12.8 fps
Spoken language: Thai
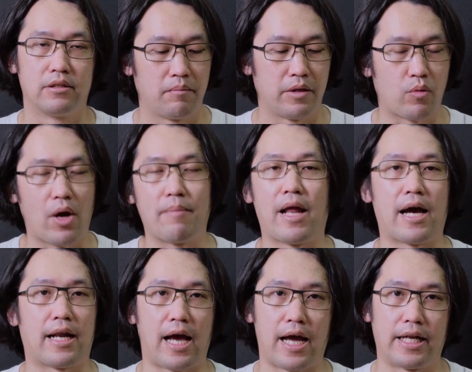มีความหลา
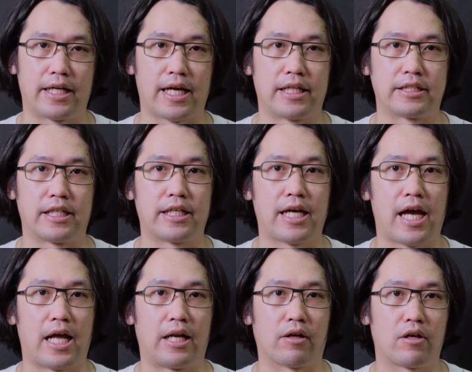กหลายในการใช้งา
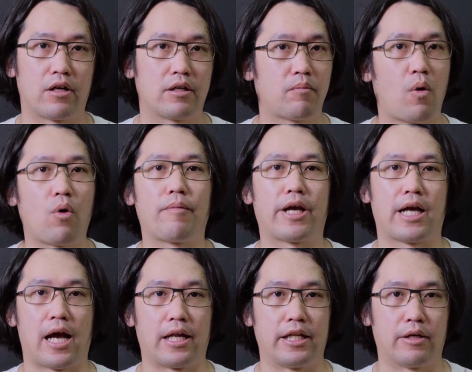นแล้วก็พกไป
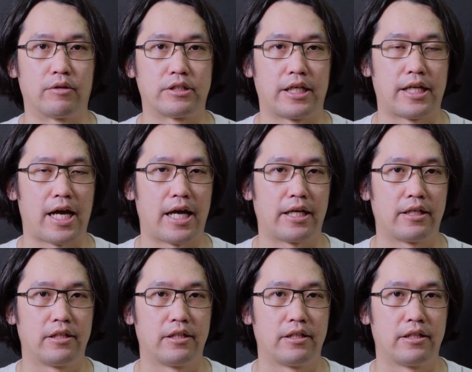ขาเดียวใช้ได้